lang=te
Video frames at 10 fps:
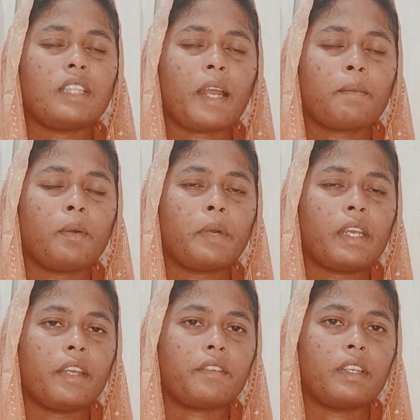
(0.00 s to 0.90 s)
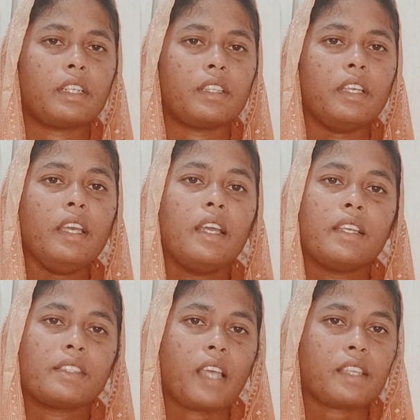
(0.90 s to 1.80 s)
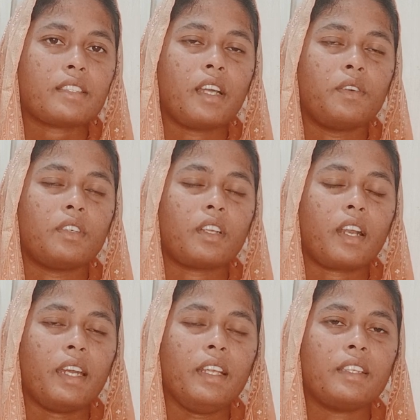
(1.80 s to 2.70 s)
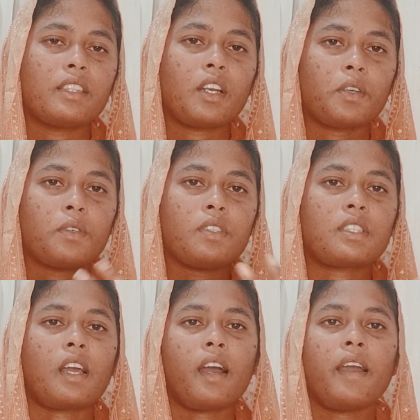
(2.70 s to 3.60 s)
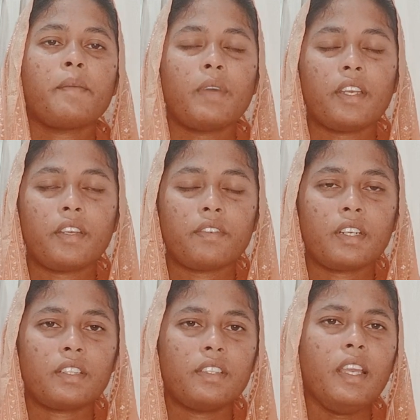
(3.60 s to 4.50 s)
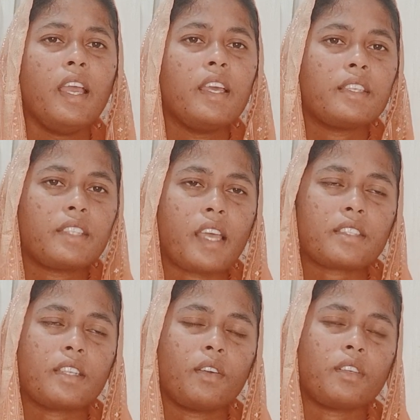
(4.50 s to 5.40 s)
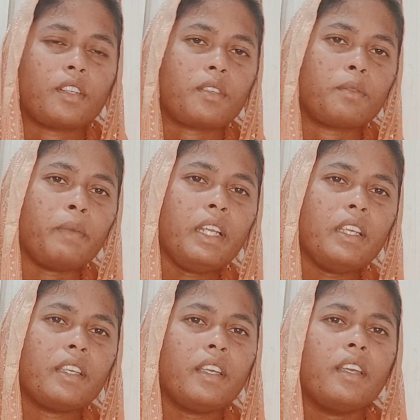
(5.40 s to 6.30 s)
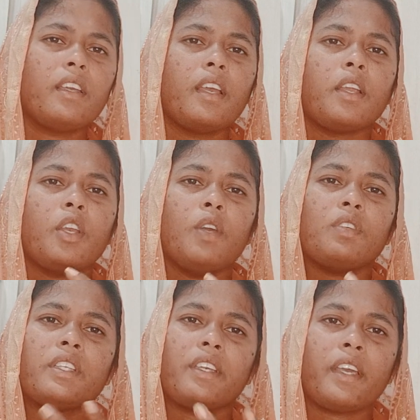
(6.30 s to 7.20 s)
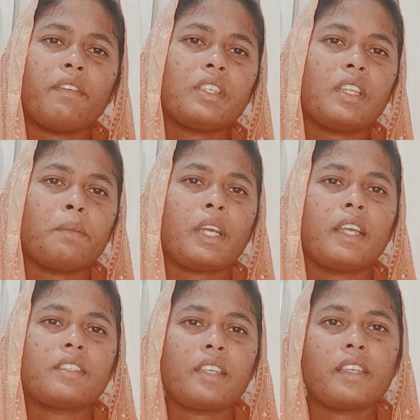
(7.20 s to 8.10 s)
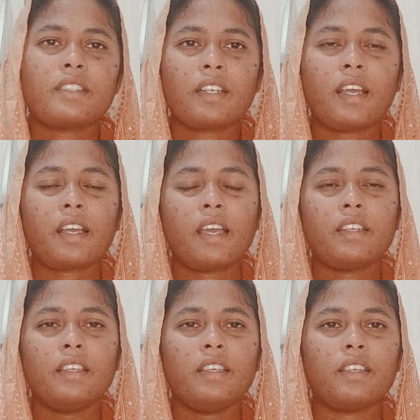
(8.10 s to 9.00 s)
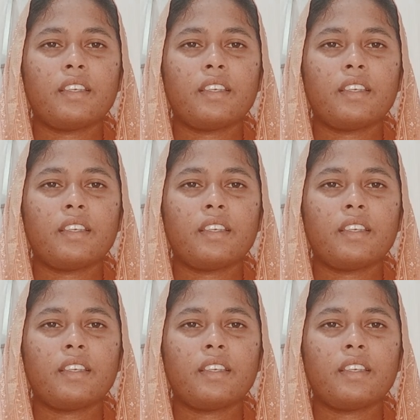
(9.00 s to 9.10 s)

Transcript: ధర్మం అనేటువంటిది చేస్తూ ఉంటారు అంటే ఇతరులకు సహాయం అనేటువంటిది చేస్తూ ఉంటారు మరి నువ్వు ఏ విధముగా చేసినా కానీ